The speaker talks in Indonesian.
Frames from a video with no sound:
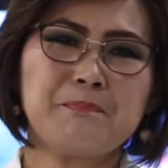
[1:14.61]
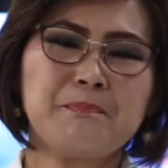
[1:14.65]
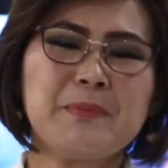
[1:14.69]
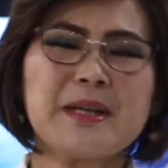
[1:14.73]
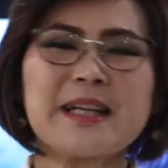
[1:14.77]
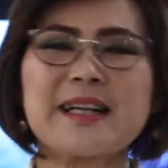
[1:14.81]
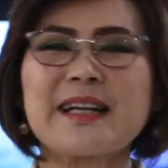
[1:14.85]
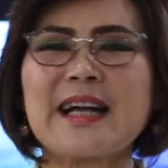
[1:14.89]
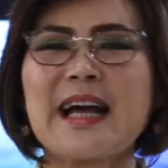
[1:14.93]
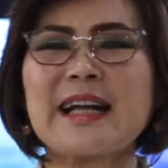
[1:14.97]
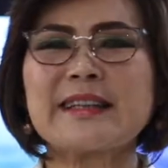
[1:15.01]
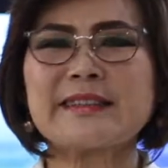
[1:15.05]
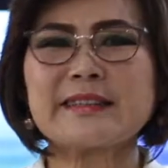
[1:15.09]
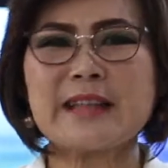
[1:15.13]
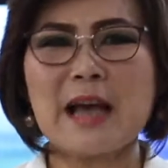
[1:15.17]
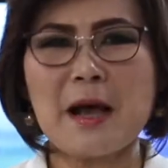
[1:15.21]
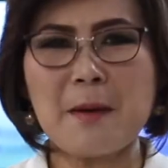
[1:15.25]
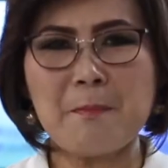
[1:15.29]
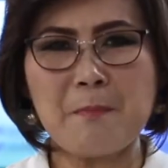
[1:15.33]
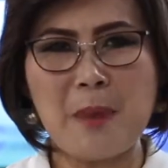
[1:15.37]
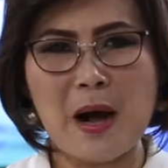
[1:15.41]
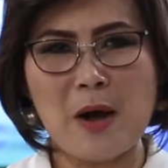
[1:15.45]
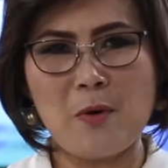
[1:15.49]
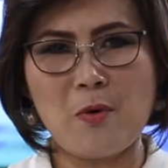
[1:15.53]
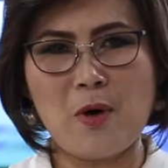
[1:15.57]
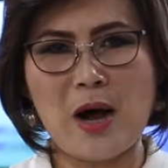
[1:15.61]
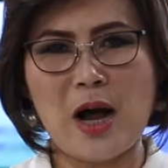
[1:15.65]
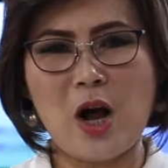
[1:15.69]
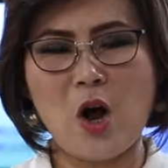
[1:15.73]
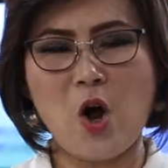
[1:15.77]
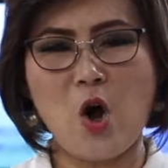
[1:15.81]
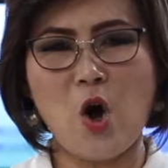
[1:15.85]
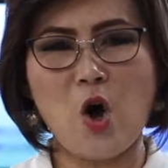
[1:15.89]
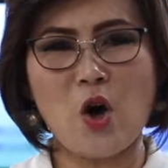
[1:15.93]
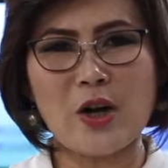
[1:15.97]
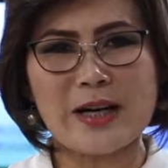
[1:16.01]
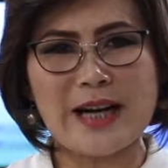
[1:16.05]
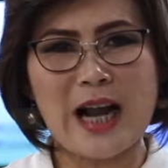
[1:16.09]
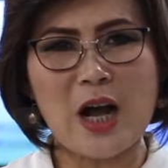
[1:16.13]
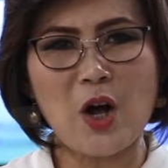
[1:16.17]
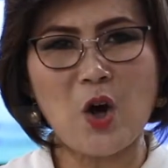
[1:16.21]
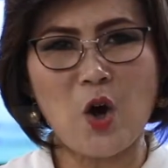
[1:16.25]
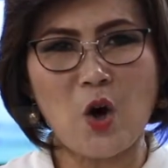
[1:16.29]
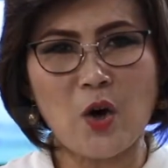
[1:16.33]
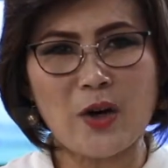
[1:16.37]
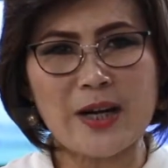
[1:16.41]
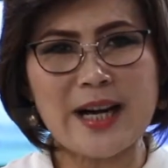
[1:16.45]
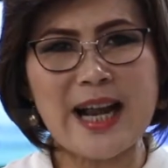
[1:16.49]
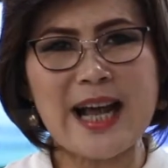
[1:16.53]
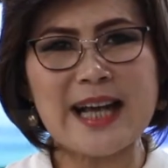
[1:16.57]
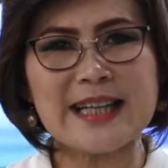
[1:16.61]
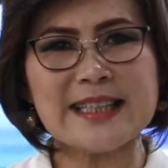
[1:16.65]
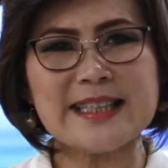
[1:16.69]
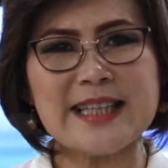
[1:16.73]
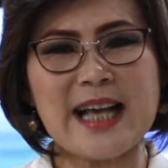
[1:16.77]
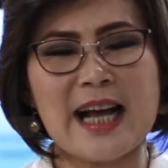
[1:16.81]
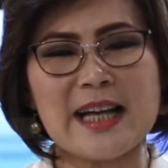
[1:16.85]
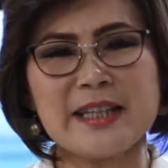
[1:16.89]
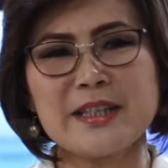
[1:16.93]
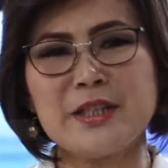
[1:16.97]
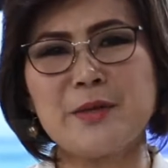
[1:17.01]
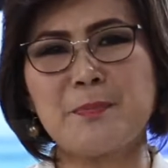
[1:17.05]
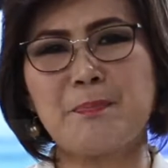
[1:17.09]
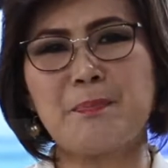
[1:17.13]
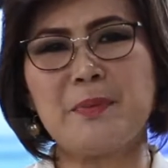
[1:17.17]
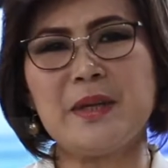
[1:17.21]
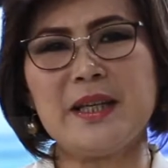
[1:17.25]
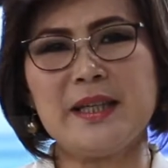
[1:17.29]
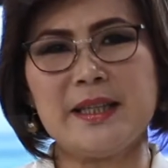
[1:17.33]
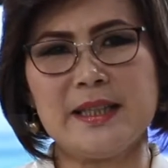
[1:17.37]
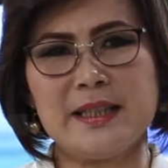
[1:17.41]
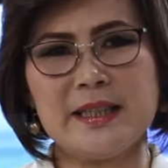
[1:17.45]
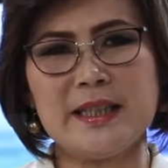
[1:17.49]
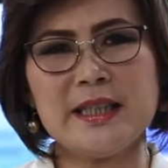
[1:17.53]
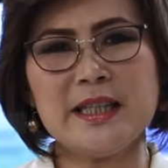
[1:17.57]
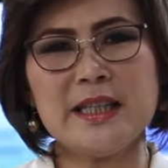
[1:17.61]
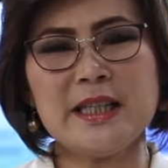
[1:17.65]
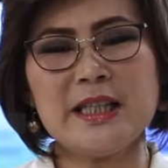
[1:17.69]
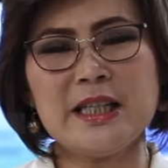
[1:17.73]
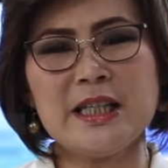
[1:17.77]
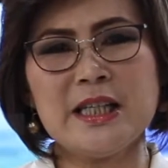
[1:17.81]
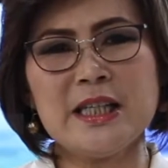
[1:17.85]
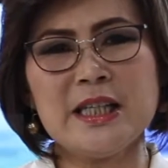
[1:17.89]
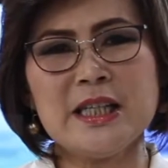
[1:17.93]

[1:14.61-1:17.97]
berkata bahwa orang-orang yang dipilih